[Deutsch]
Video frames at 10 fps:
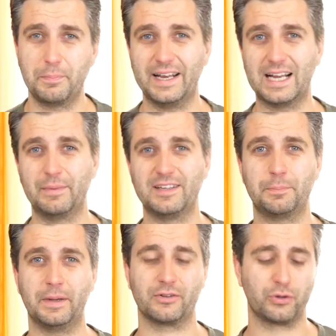Mein Name
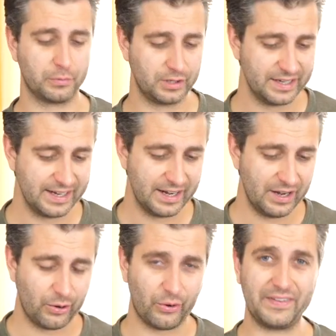ist Bernd Hummel
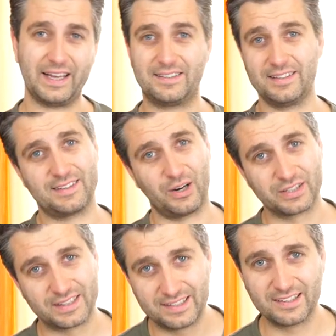und jetzt ist auch
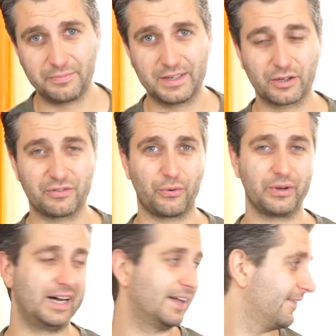dieses
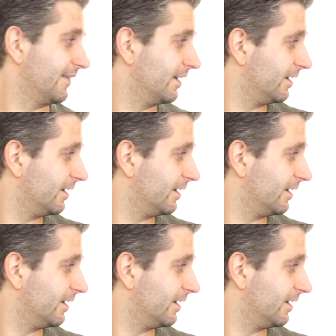Mikrofon an.